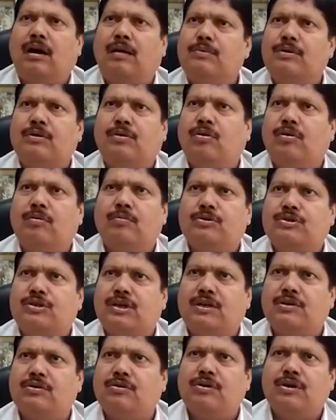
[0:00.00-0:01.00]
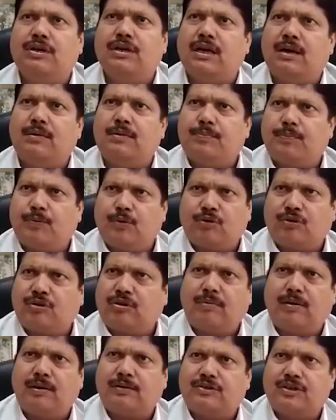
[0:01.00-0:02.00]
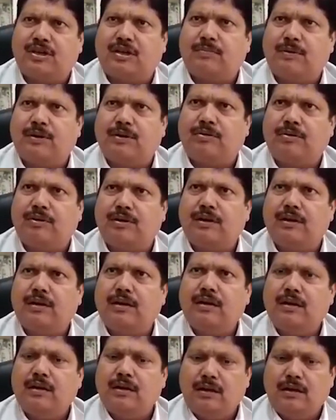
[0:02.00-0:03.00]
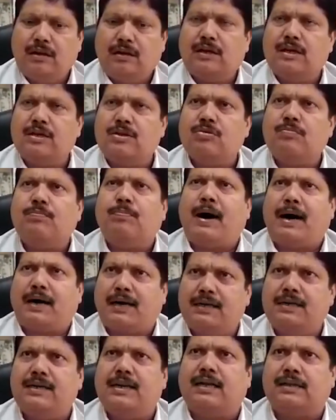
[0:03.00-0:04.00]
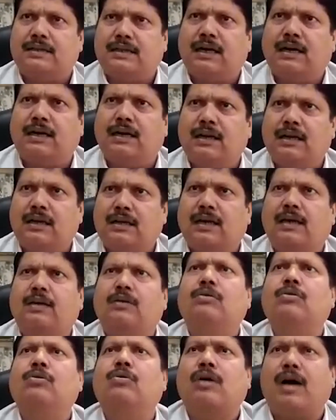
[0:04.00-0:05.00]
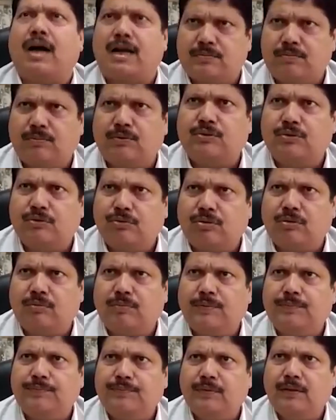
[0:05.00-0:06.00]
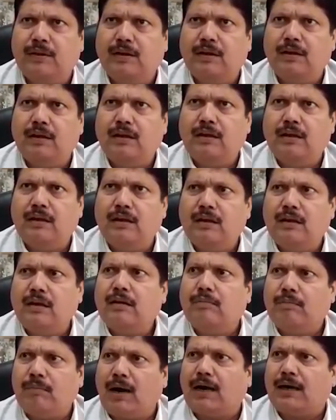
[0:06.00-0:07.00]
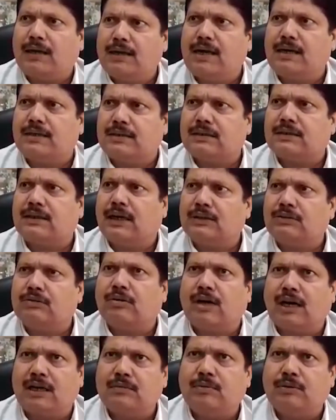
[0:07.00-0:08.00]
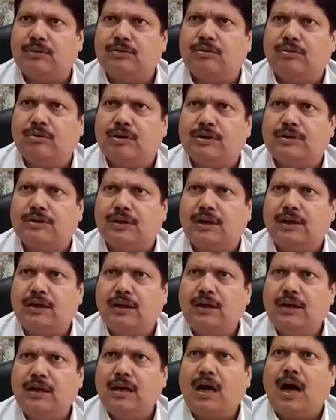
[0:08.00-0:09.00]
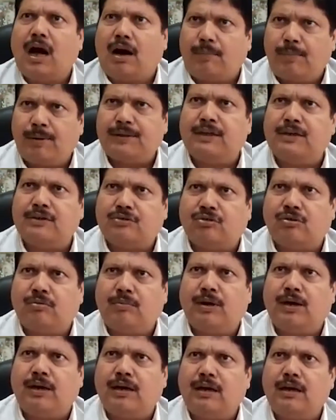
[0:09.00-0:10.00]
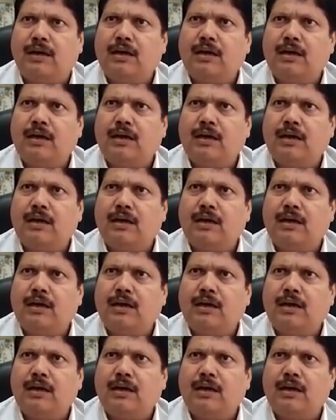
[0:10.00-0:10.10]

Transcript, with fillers: আমি কর্মচারীও নেই আমি পৌরসভার চেয়ারম্যানও নেই কিন্তু বাকি না থাকলে কেন লোক কাজ বন্ধ করবে বাকি আছে তাই তো কাজ বন্ধ করেছে আমাদের সময়ে